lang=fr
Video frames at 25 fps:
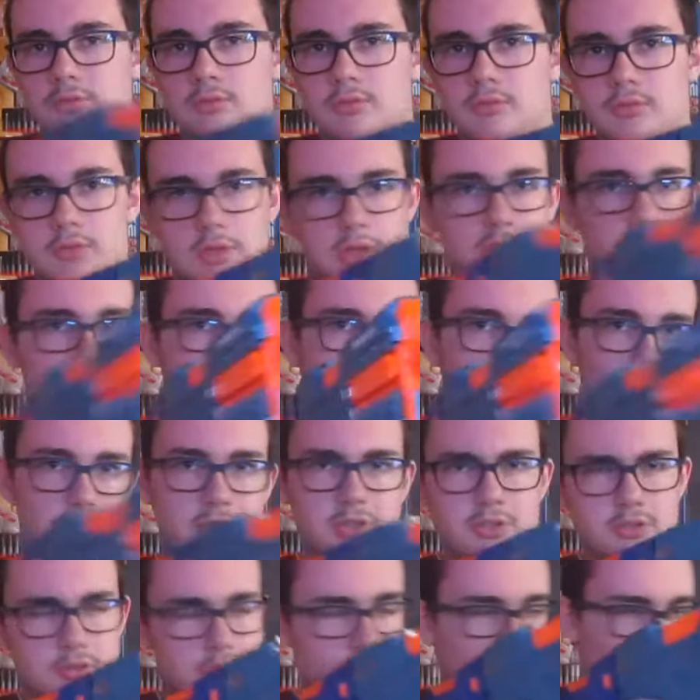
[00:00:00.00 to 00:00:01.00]
voilà, j'ai mis
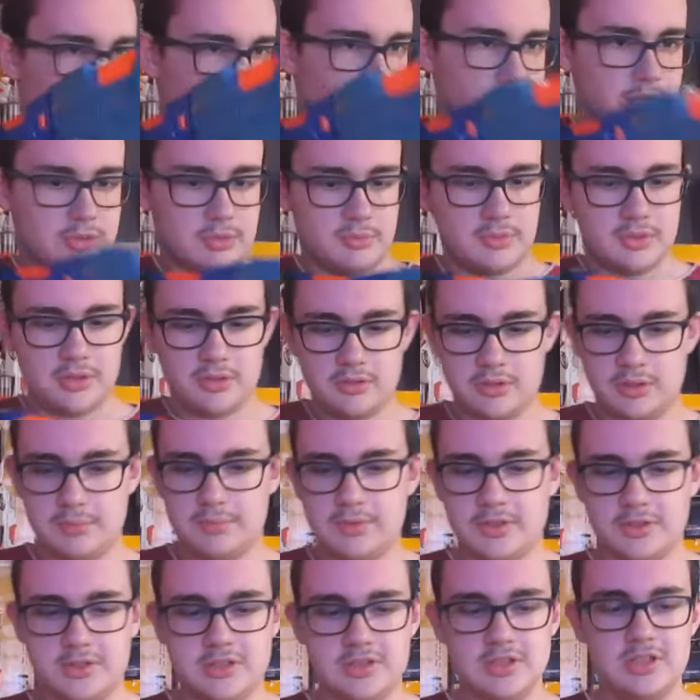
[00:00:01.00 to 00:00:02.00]
une crosse et on est bien, on est
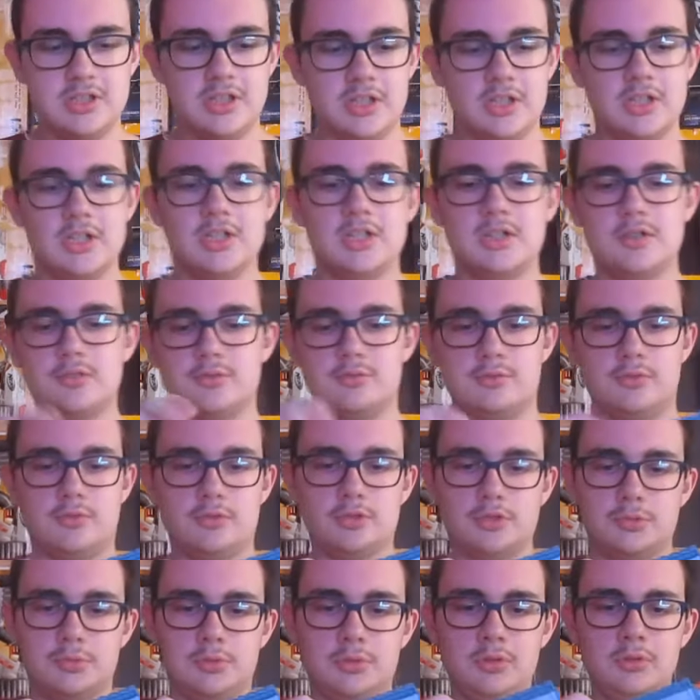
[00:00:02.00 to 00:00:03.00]
parti.
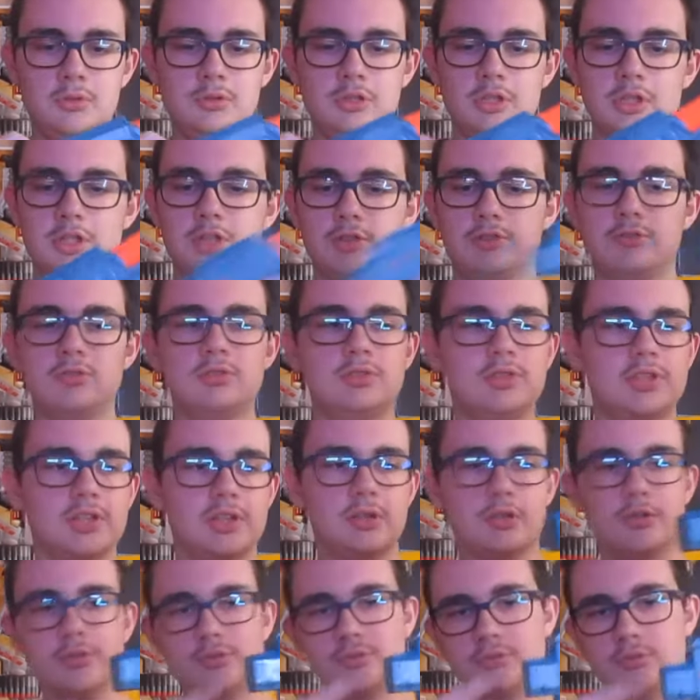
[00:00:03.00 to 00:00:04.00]
Franchement, toutes les
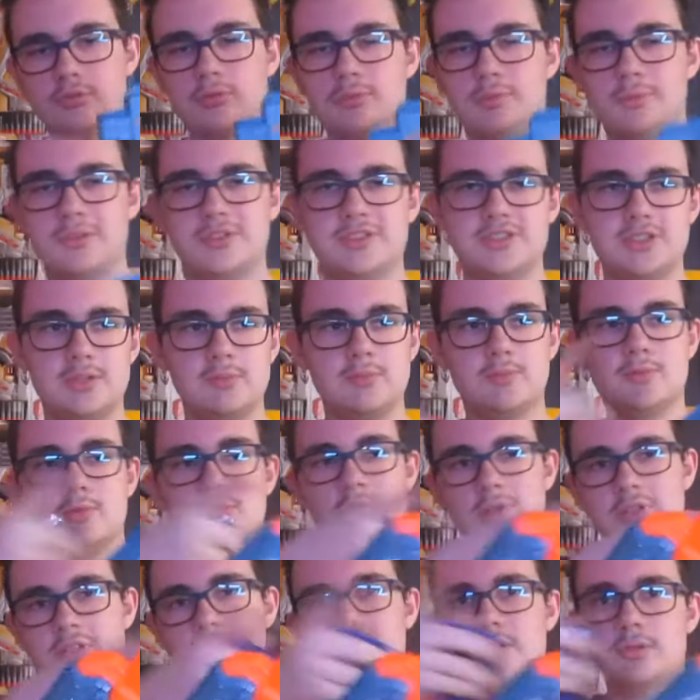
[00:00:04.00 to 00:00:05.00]
crosses sont compatibles, tous
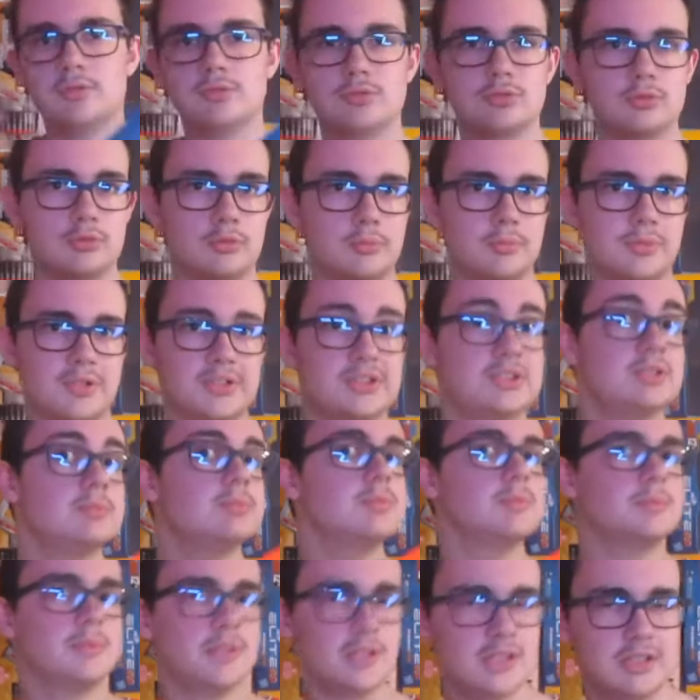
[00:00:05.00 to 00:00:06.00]
les canons sont compatibles,
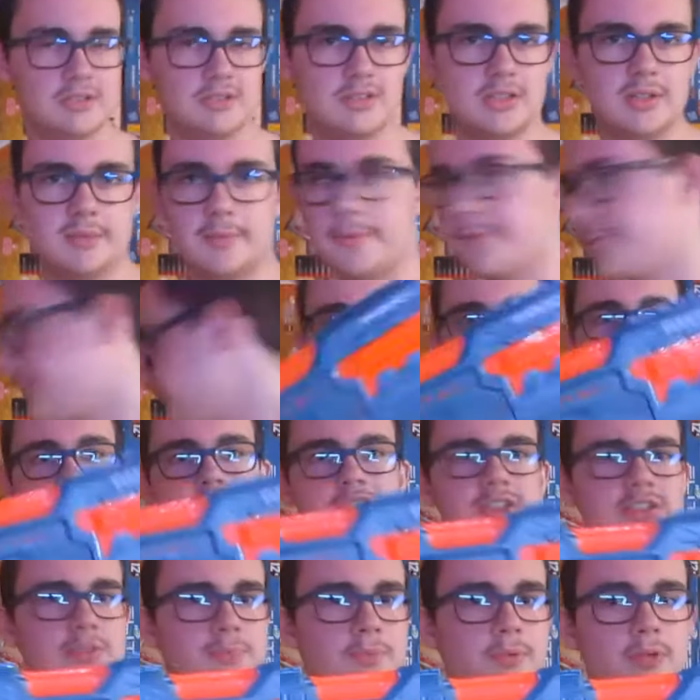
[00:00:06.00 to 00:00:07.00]
bien évidemment. Donc ça,
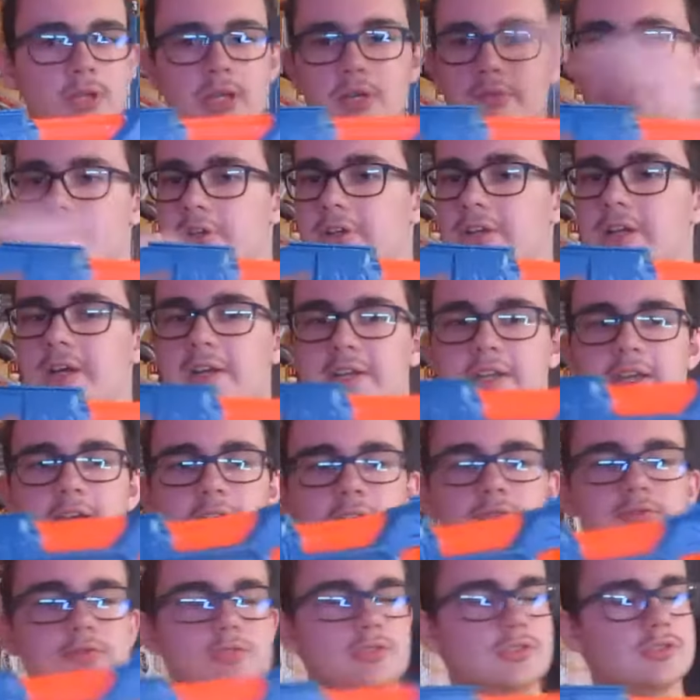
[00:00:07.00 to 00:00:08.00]
c'est pour l'avant et l'arrière.
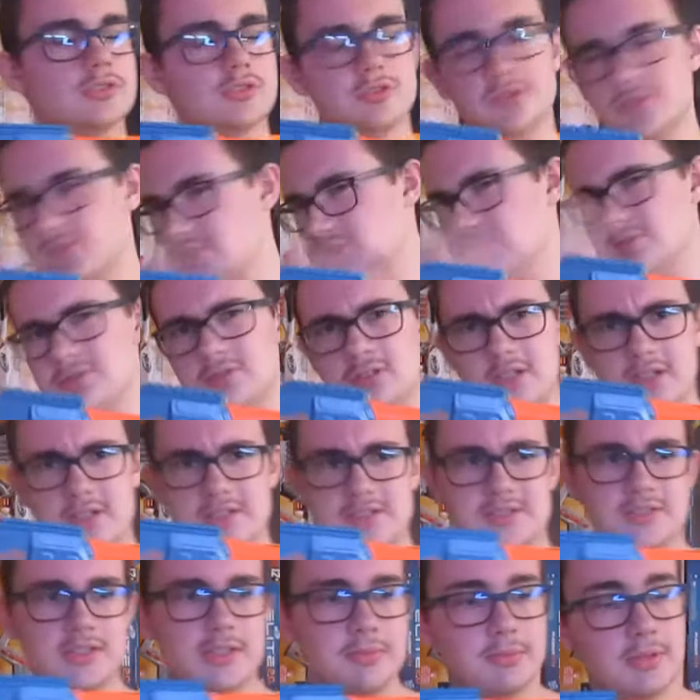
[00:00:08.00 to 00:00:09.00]
Qu'en est du
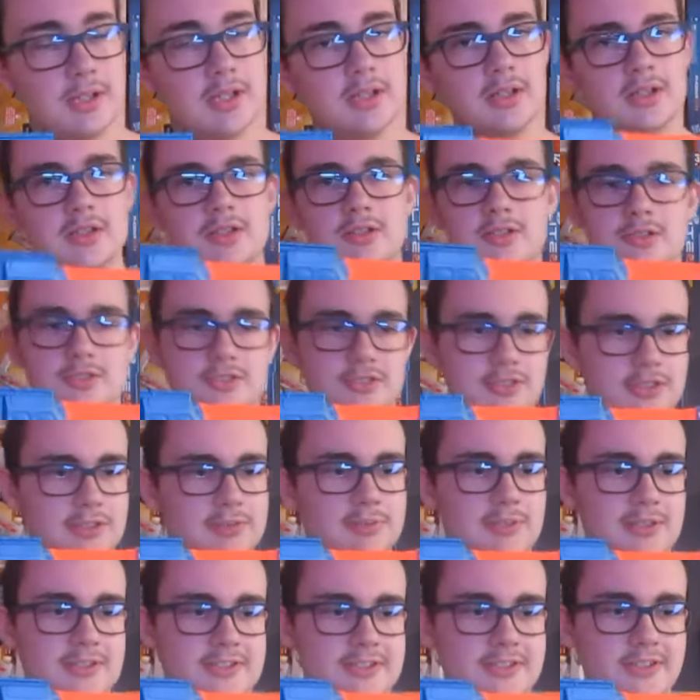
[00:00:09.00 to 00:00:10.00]
reste et eh ben, euh, source sur
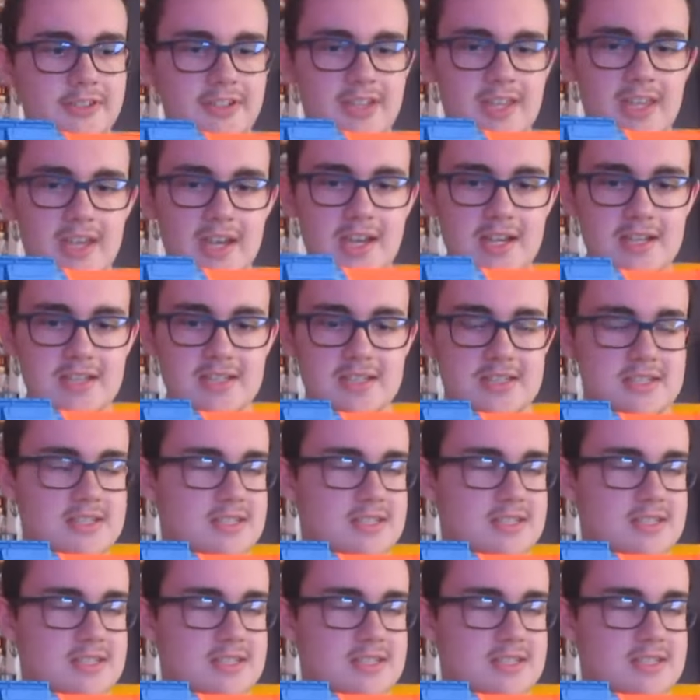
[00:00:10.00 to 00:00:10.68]
blaster, il y a